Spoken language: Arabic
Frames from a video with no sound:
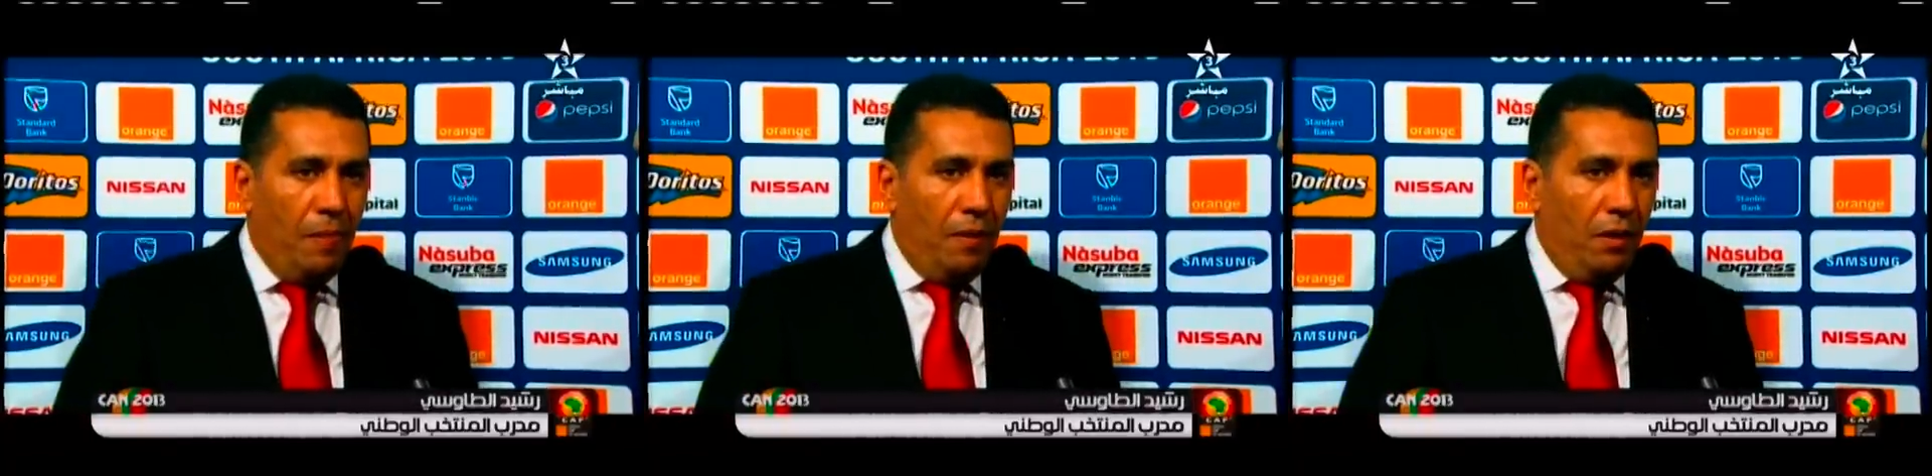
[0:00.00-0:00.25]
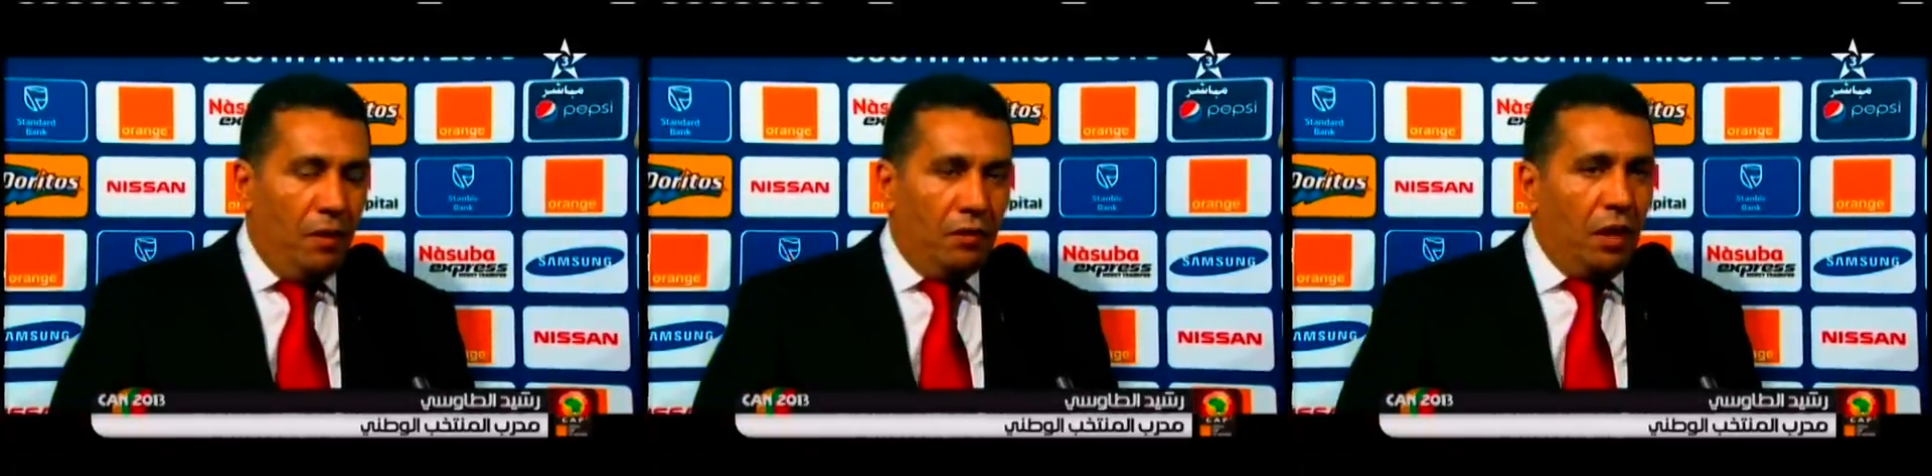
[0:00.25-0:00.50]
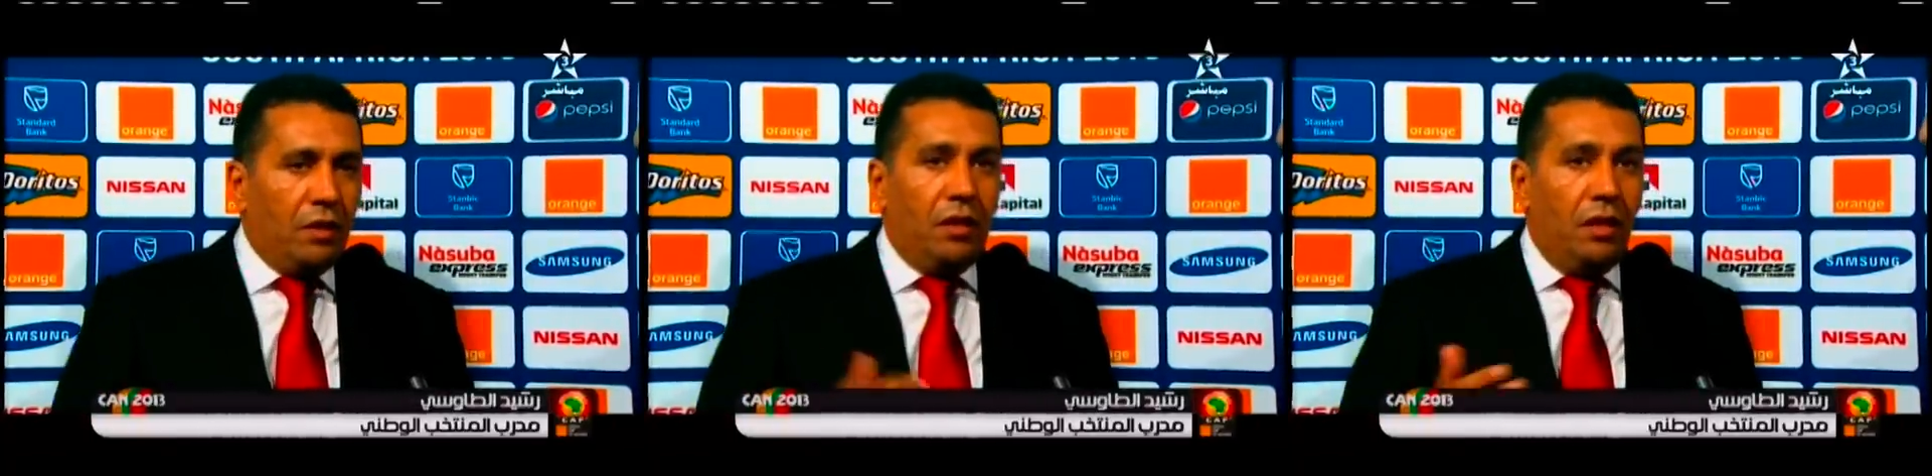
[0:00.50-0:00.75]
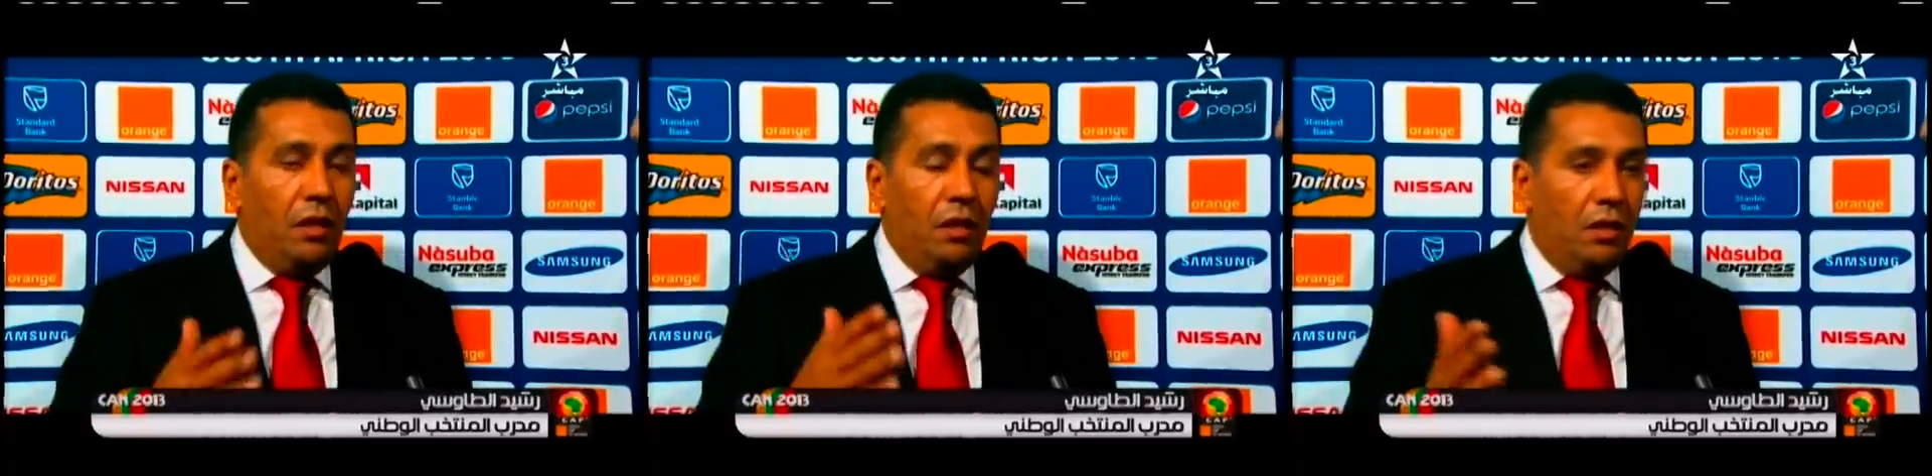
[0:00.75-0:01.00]
ضد
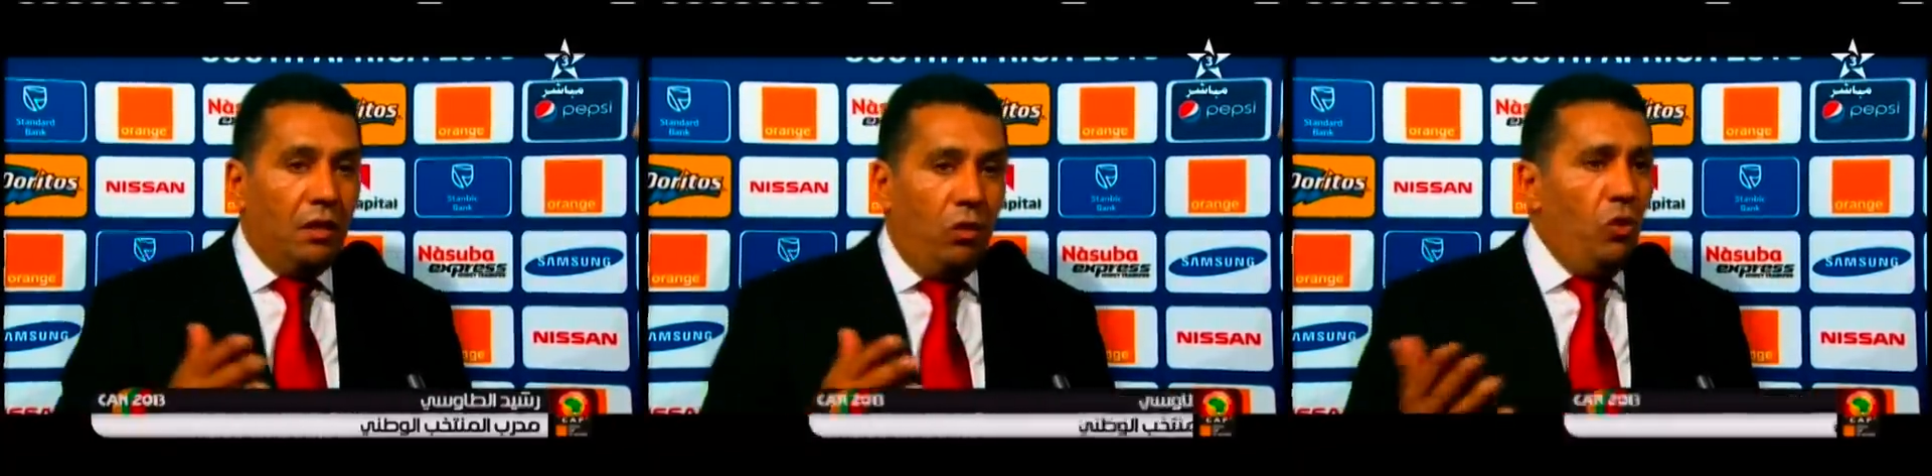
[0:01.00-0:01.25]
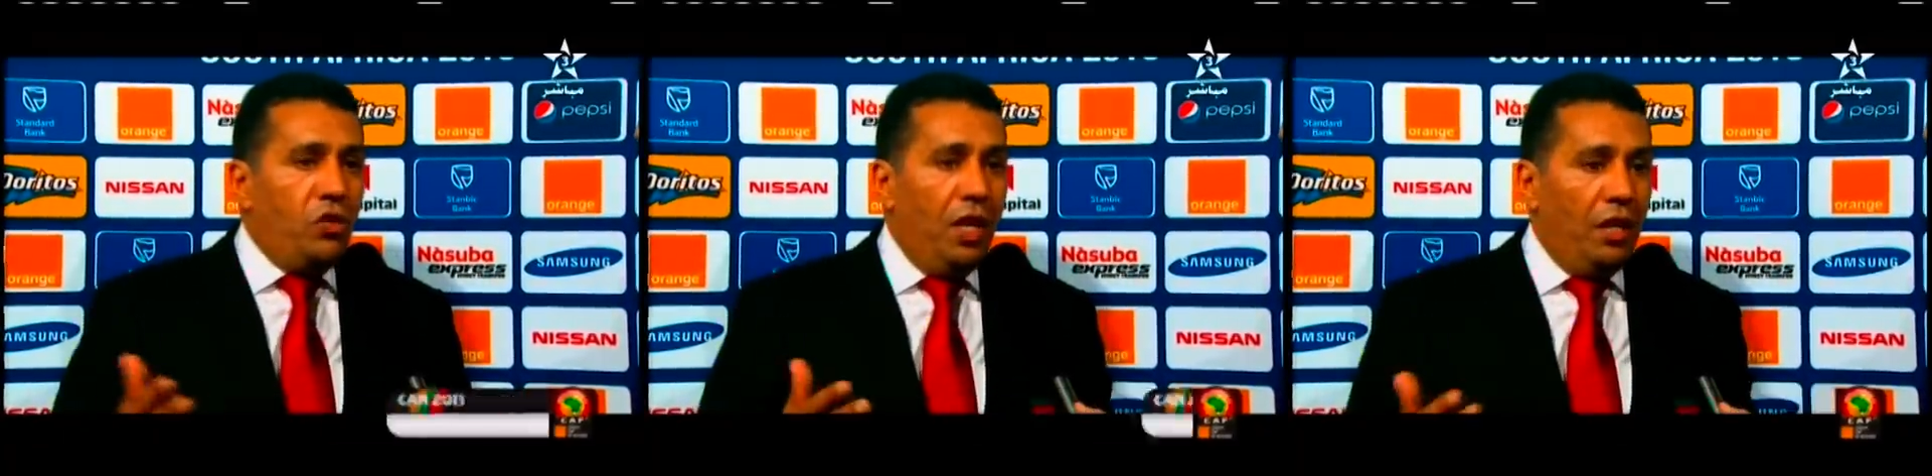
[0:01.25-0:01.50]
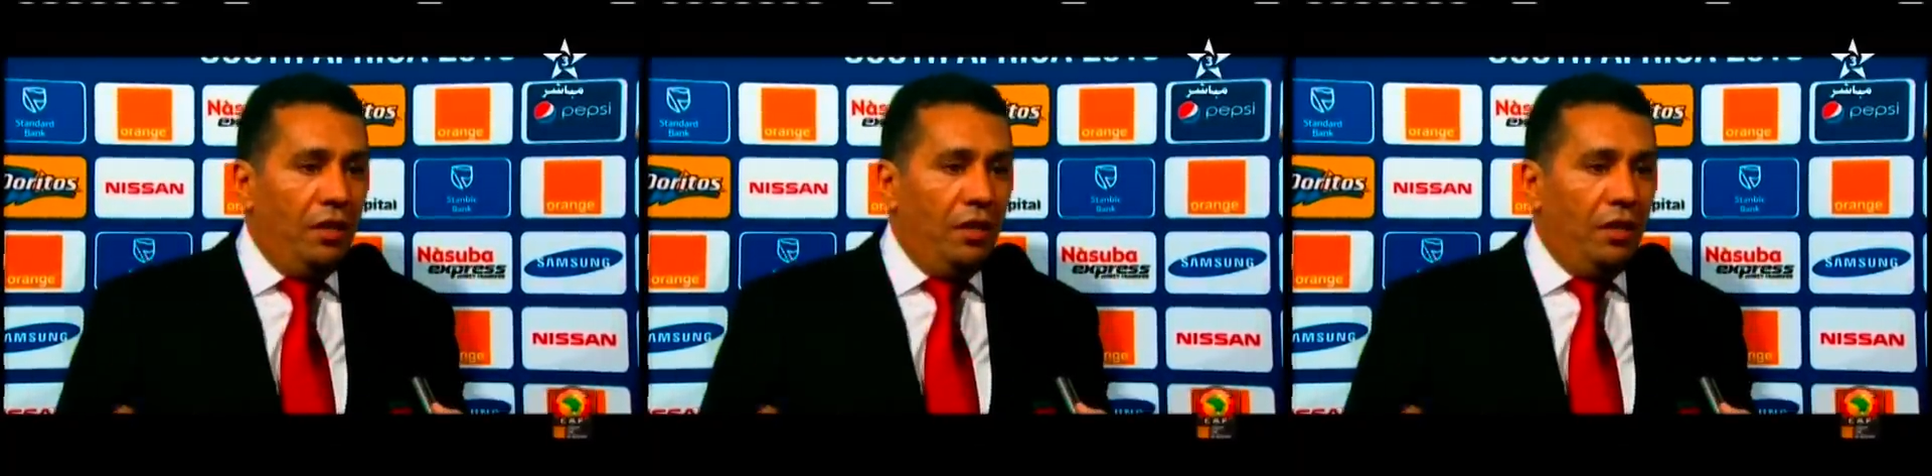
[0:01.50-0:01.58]
آه، كل شيء